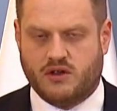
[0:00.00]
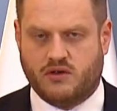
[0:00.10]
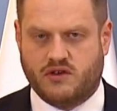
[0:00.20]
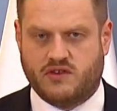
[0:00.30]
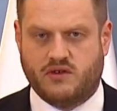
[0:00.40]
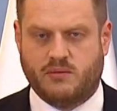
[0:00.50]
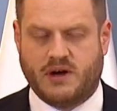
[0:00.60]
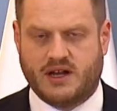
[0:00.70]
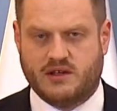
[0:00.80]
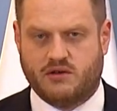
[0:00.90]
to jest
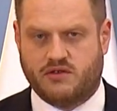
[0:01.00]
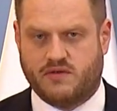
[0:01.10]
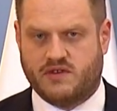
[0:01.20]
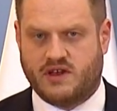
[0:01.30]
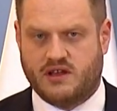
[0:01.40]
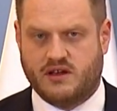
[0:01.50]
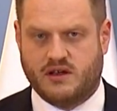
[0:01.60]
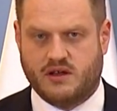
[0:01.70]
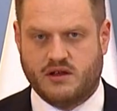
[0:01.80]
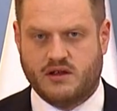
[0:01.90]
oparte o
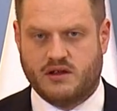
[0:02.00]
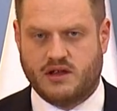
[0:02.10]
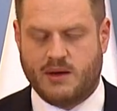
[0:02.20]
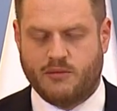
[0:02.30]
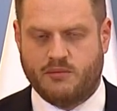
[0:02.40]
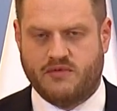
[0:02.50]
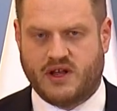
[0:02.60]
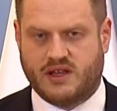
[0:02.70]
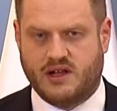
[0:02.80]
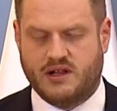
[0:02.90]
rozwiązanie y,
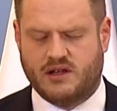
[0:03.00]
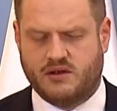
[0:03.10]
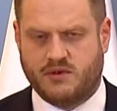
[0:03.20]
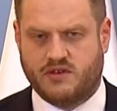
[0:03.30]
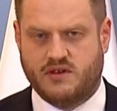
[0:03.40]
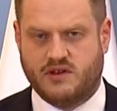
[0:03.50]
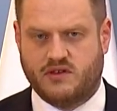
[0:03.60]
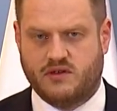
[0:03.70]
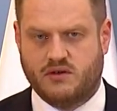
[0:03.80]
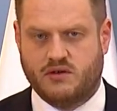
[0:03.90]
M-Obywatel, natomiast
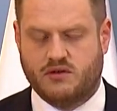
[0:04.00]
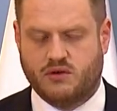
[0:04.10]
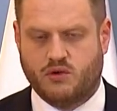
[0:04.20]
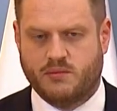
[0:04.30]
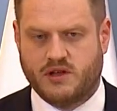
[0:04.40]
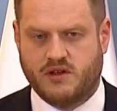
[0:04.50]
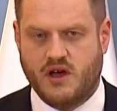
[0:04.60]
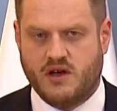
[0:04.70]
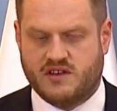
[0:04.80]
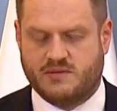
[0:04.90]
jest to dokument
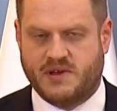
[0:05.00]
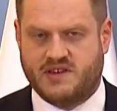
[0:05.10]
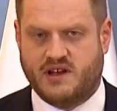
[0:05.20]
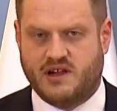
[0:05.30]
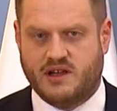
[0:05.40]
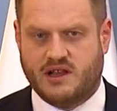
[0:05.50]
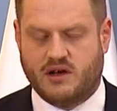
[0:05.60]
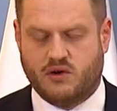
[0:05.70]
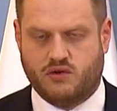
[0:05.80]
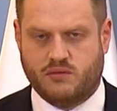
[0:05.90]
specjalnie
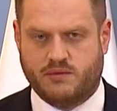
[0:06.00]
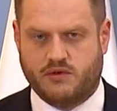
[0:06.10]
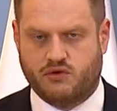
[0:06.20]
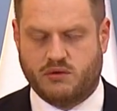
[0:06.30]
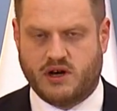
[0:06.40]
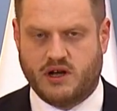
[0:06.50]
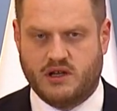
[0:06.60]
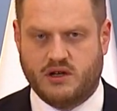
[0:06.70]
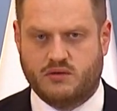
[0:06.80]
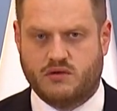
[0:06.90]
dla osób z
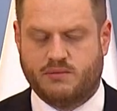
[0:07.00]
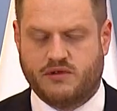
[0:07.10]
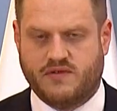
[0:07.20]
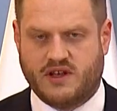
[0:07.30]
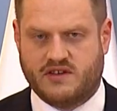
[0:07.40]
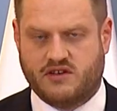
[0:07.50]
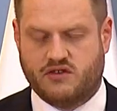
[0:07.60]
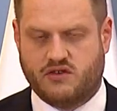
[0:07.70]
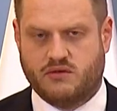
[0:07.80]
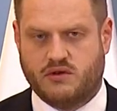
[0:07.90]
Ukrainy, który potwierdza,
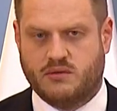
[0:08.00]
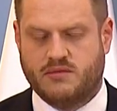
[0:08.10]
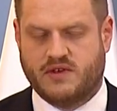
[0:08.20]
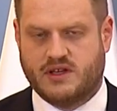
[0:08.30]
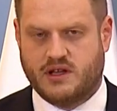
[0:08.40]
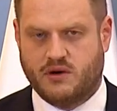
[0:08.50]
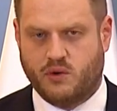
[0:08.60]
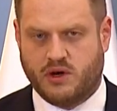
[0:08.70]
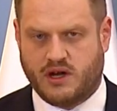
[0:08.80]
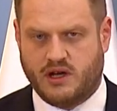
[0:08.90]
że są to obywatele
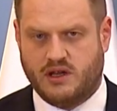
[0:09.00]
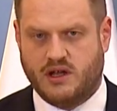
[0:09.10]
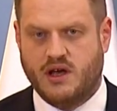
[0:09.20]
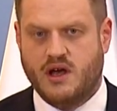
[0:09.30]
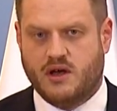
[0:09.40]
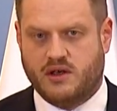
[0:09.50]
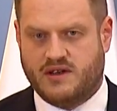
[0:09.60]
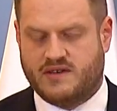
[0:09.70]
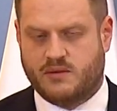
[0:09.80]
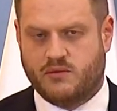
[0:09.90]
Ukrainy.
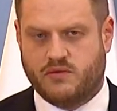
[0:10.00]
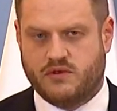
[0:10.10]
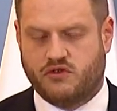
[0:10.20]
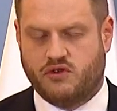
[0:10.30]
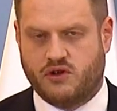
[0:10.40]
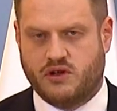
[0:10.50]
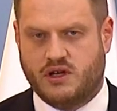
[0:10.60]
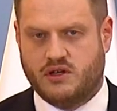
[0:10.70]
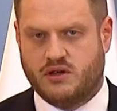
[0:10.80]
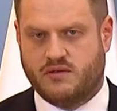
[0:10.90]
Jest tam uwidoczniony
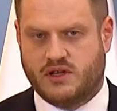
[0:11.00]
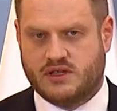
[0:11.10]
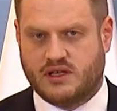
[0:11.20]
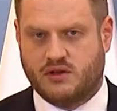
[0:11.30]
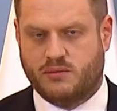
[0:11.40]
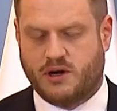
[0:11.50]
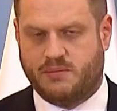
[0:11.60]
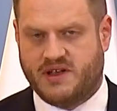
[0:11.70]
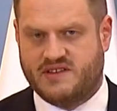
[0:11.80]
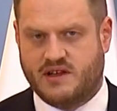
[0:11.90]
ich nowo nadany numer
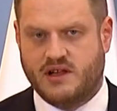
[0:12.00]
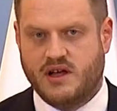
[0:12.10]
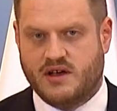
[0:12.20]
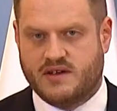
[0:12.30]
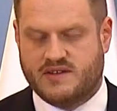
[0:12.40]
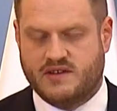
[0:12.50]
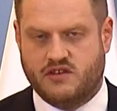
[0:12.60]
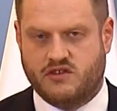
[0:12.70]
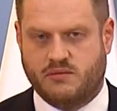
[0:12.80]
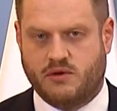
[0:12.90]
PESEL,
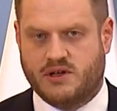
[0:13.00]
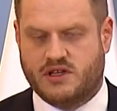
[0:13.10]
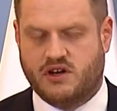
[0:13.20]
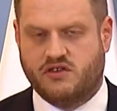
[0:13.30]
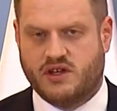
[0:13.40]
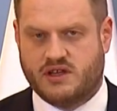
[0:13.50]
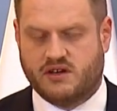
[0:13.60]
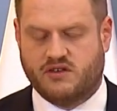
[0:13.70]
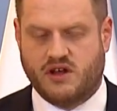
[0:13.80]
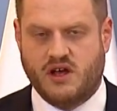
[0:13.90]
zdjęcie biometryczne,
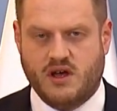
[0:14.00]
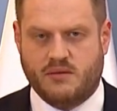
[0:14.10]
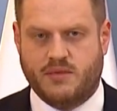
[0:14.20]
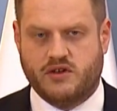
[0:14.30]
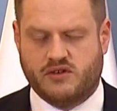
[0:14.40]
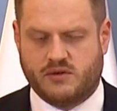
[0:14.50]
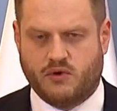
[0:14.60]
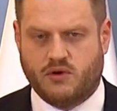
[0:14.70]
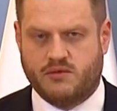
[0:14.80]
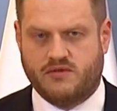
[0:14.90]
także będzie to
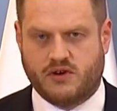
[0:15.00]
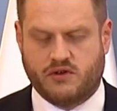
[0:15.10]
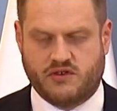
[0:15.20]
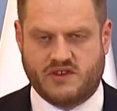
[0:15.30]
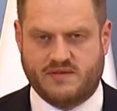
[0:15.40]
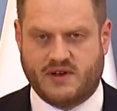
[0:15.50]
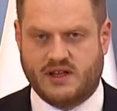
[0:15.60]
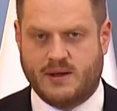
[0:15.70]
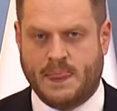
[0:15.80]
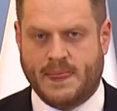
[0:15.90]
mogło być
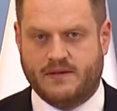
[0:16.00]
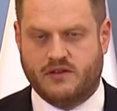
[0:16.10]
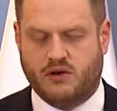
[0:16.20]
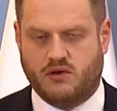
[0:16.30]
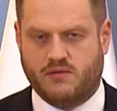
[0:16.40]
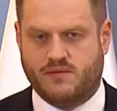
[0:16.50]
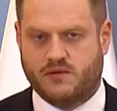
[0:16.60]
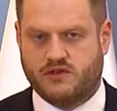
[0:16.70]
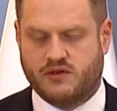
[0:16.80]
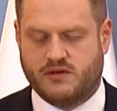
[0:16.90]
wykorzystywane do
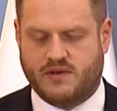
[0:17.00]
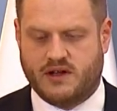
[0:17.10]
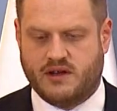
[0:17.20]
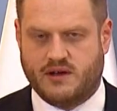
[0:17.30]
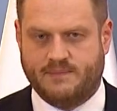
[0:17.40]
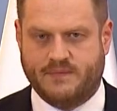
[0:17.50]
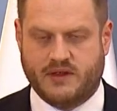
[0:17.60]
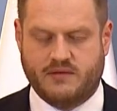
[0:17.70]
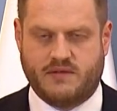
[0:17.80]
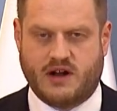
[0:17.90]
funkcjonowania
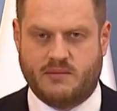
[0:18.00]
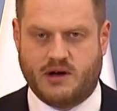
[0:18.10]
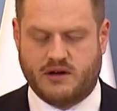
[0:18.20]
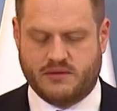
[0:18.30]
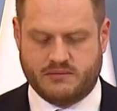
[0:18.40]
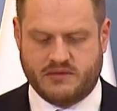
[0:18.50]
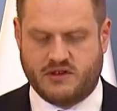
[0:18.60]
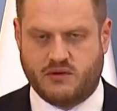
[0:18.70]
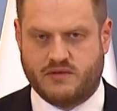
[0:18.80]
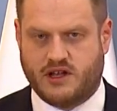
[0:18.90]
w ramach
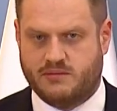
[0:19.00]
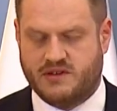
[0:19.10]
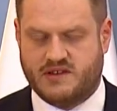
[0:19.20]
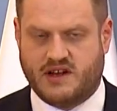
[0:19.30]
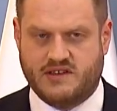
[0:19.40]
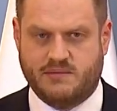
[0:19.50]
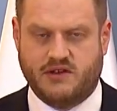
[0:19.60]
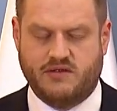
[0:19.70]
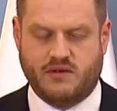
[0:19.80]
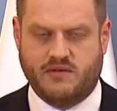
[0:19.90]
zarówno administracji
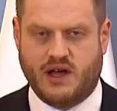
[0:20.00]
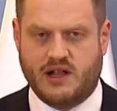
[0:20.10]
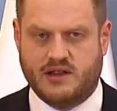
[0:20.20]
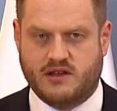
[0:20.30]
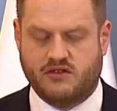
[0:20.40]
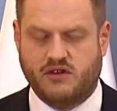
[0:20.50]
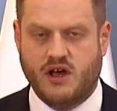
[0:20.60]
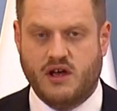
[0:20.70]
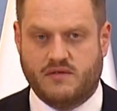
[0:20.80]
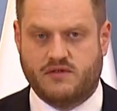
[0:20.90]
państwowej, ale też
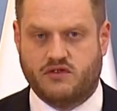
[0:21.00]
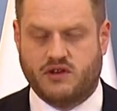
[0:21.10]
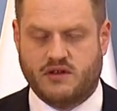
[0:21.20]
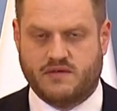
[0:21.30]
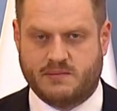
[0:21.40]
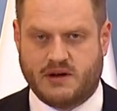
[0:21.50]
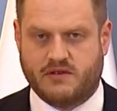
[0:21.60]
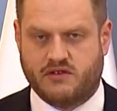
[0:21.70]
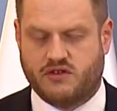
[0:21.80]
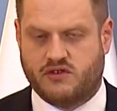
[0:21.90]
w, codzien- w
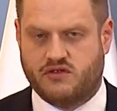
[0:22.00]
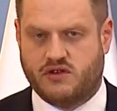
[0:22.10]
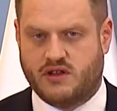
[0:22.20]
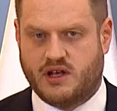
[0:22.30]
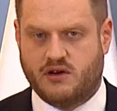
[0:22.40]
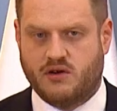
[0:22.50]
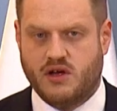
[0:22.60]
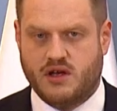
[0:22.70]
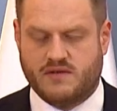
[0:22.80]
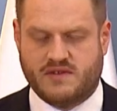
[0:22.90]
sprawach życia codziennego
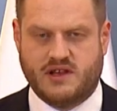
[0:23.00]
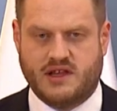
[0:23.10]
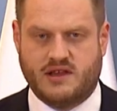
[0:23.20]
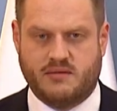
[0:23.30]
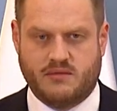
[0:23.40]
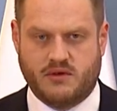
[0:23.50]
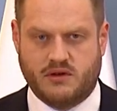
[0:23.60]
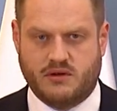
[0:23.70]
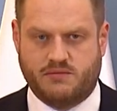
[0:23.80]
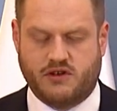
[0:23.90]
względem
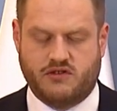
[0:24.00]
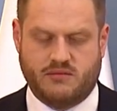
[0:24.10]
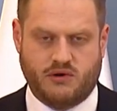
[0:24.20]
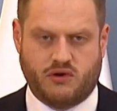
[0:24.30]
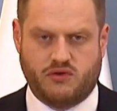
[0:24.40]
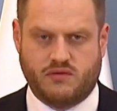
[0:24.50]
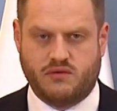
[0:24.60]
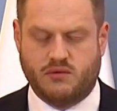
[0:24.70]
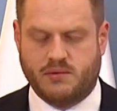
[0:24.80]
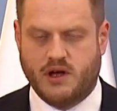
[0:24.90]
y, przedsiębiorców
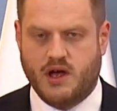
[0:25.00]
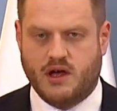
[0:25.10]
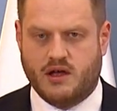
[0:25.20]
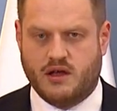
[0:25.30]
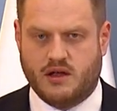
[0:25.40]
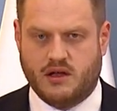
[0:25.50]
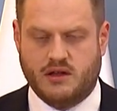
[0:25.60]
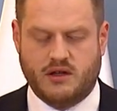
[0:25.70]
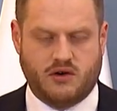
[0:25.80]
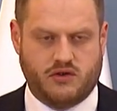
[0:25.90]
lub y,
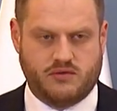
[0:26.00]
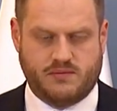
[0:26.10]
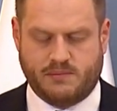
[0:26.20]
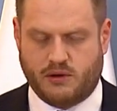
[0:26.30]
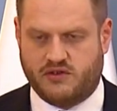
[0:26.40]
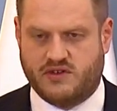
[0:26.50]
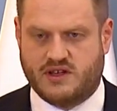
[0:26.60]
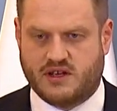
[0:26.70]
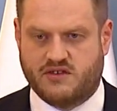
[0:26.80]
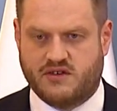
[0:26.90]
innych osób w Polsce.
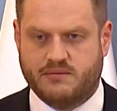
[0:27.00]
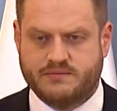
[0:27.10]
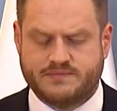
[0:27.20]
Także